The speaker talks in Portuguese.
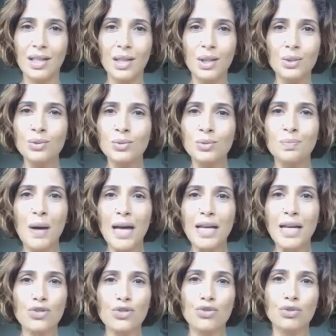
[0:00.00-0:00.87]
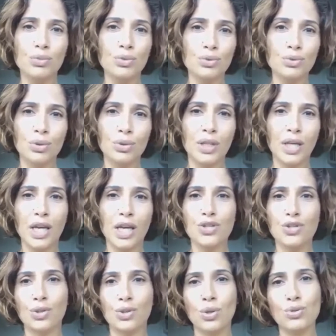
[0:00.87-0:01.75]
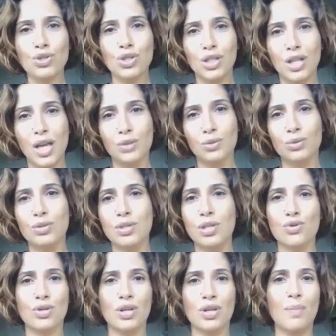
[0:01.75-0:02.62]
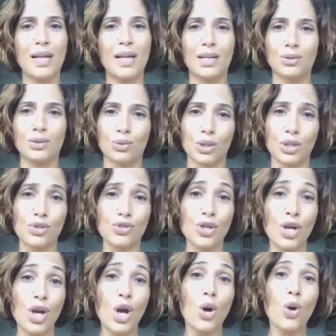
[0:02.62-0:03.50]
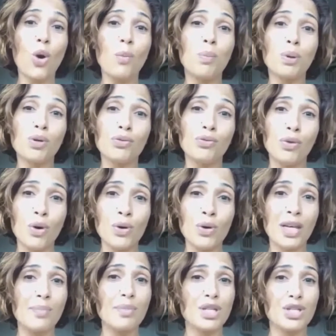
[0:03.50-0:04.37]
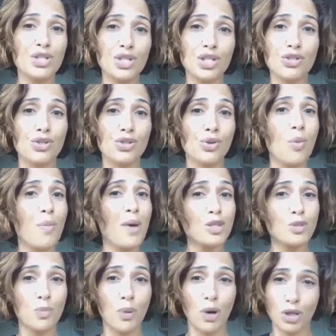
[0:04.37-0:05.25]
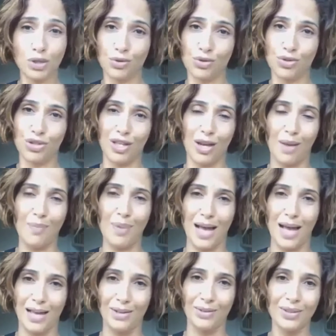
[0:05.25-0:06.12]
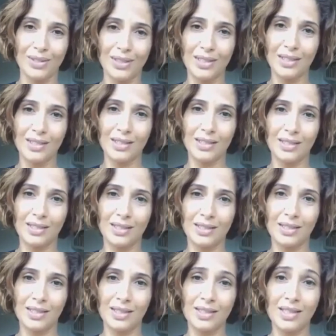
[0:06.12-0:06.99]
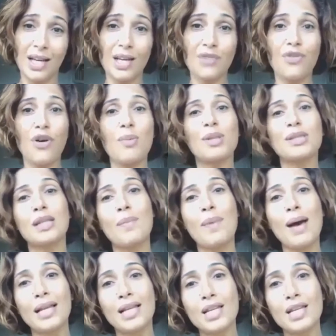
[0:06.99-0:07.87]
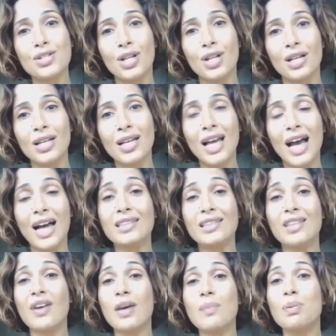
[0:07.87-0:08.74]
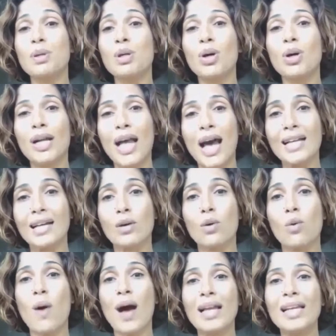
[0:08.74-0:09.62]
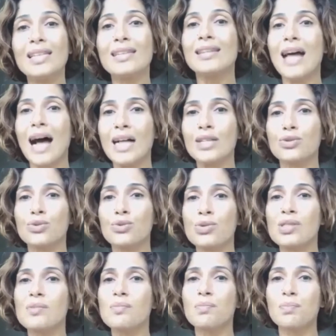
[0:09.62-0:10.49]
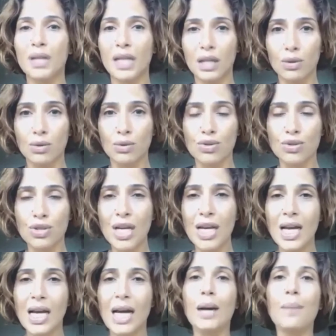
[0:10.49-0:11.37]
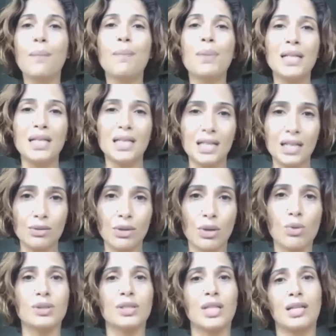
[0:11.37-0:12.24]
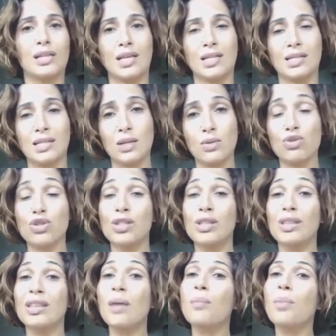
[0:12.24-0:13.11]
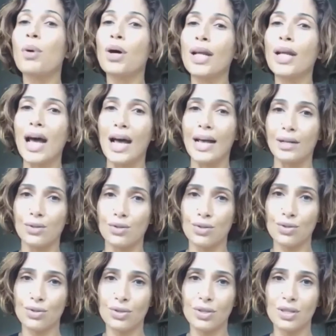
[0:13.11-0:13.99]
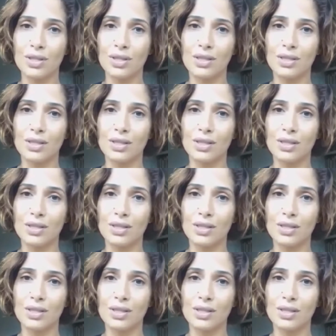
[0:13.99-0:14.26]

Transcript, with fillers: Nenhum país do mundo que retirou o direito dos seus trabalhadores comprovou que a medida gerou mais postos de trabalho. E a reforma trabalhista ainda vai piorar a qualidade dos empregos, ampliando a contratação de temporários.